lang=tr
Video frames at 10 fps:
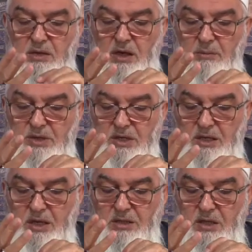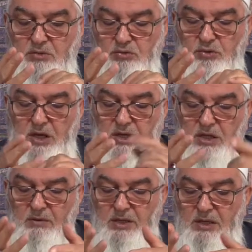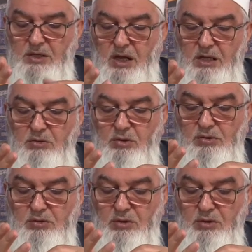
ya bir rekatta sureyi iki defa tekrar ediyor